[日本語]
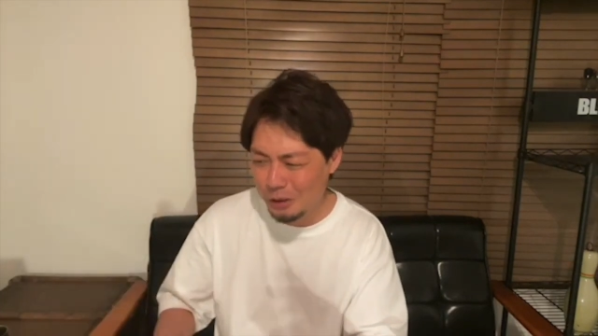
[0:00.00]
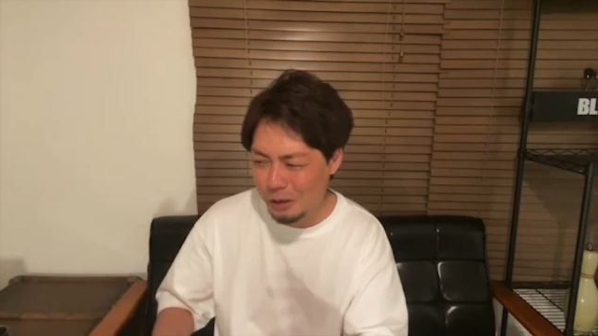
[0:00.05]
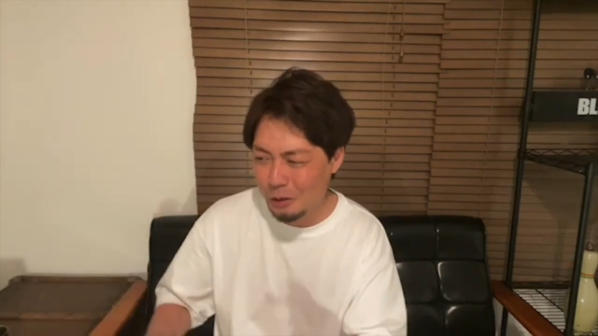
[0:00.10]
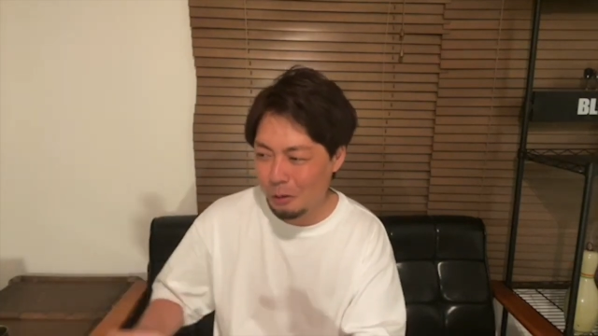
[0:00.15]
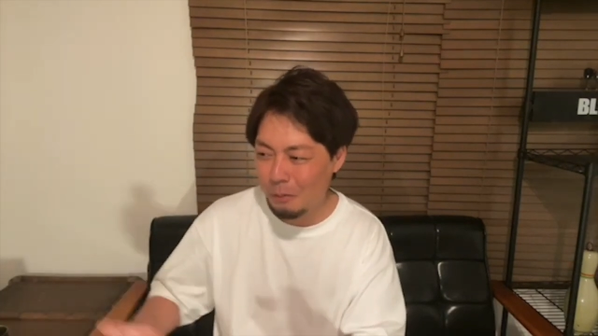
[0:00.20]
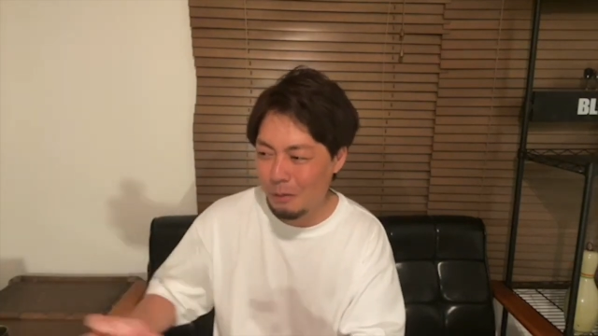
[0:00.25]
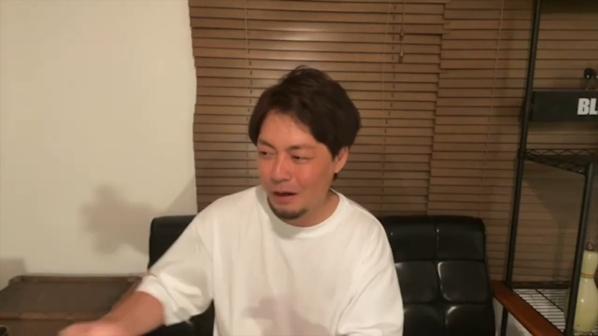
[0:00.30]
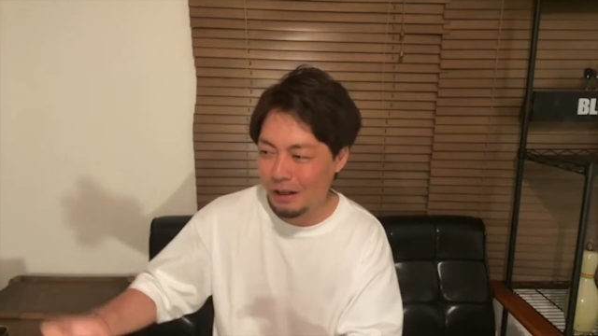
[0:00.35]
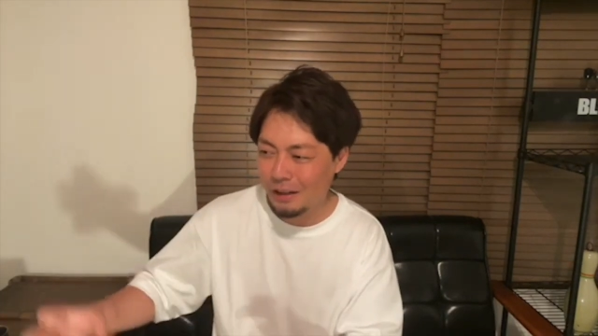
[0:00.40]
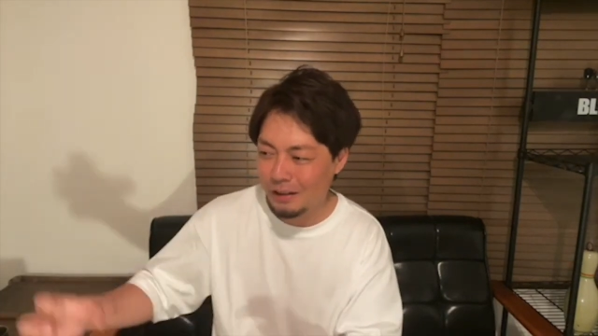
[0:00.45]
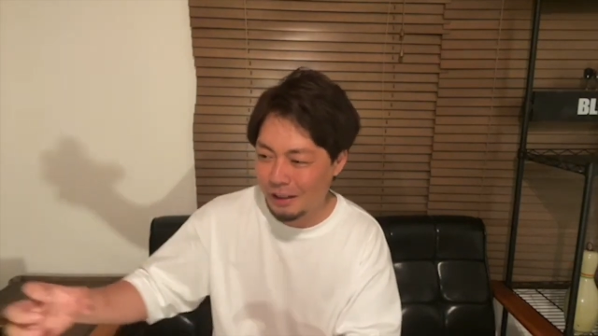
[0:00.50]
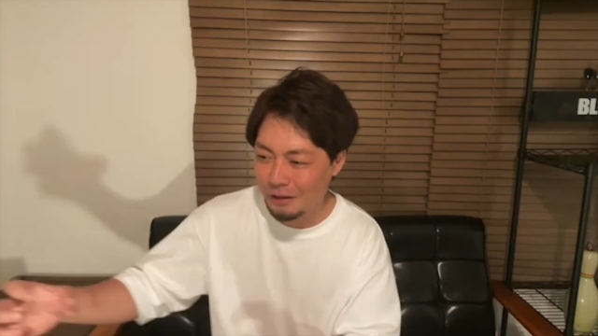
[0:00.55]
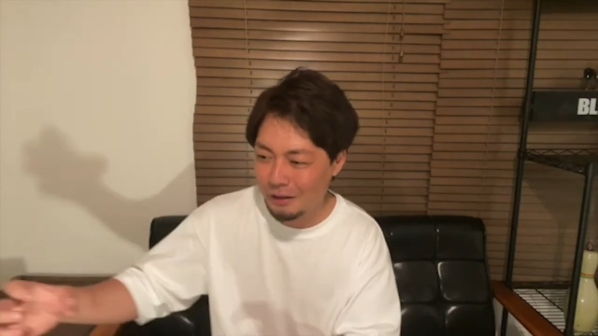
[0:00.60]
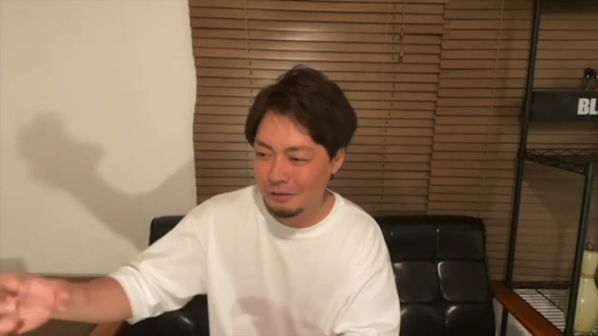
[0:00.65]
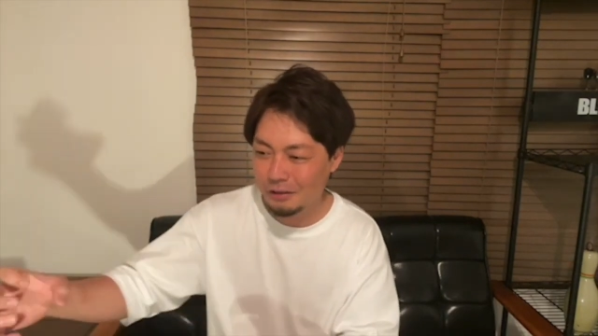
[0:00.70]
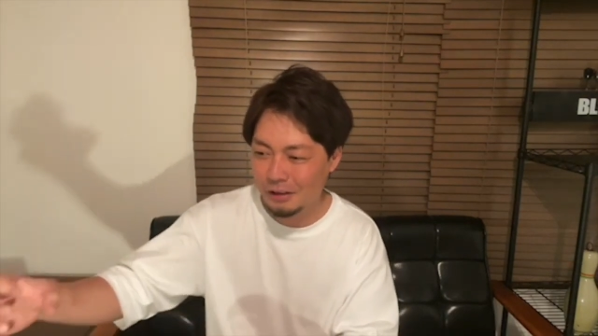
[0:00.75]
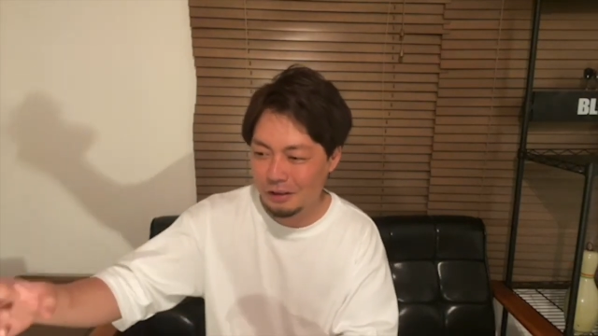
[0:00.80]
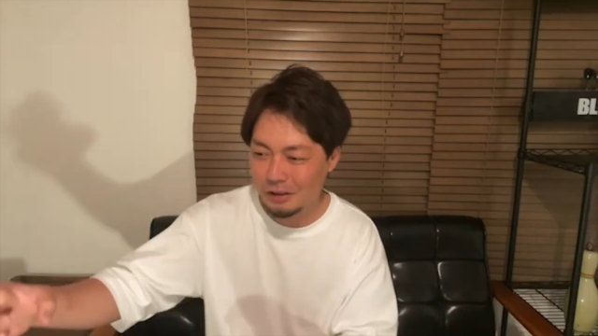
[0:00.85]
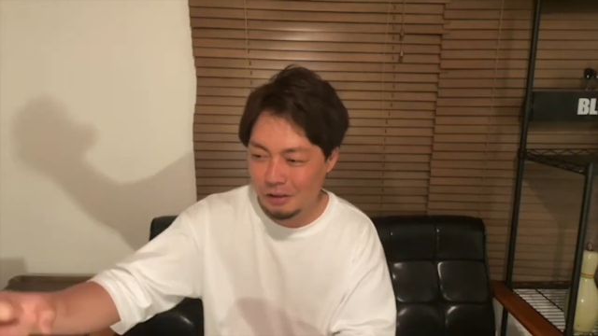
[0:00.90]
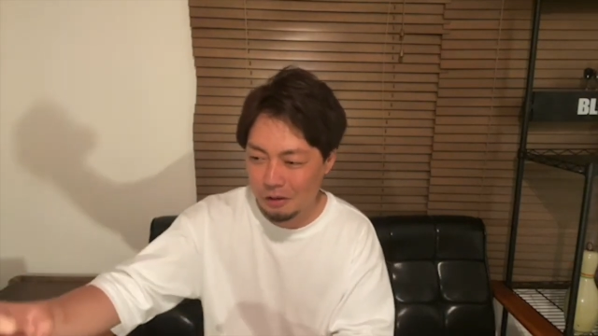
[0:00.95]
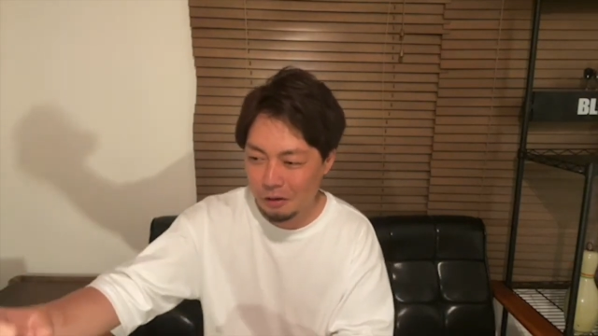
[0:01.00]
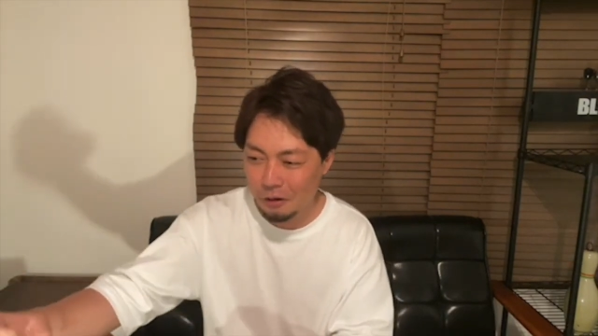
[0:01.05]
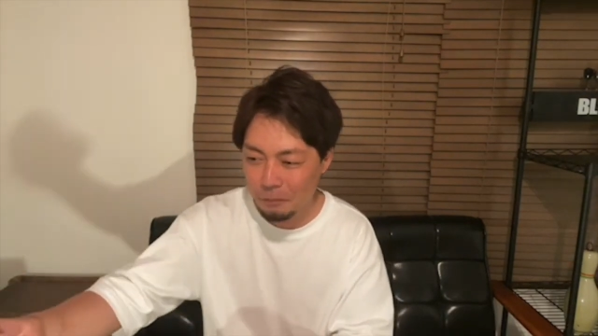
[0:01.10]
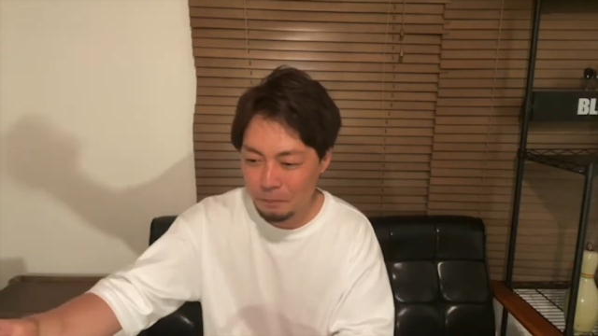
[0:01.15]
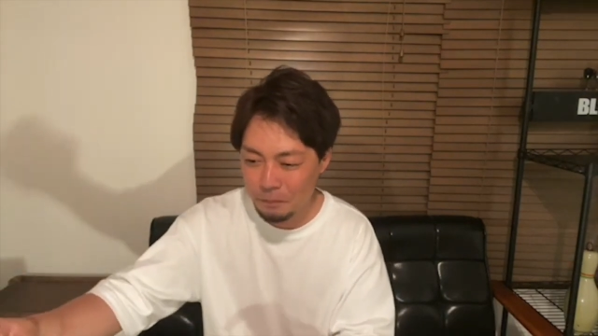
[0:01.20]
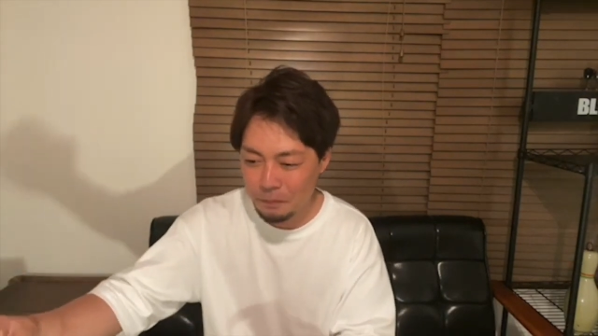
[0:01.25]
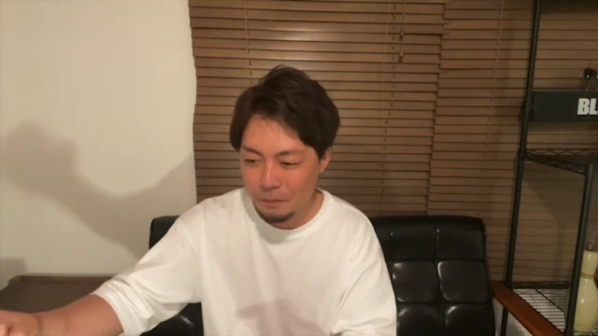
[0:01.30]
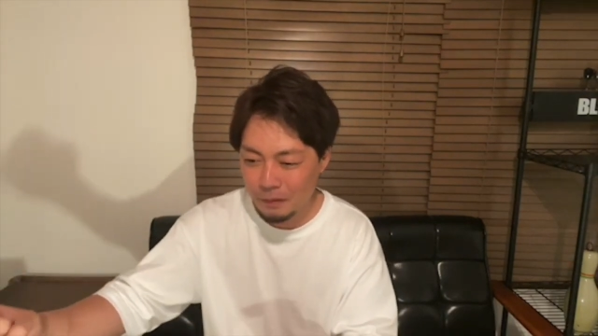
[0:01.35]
し込まれてるんですよ。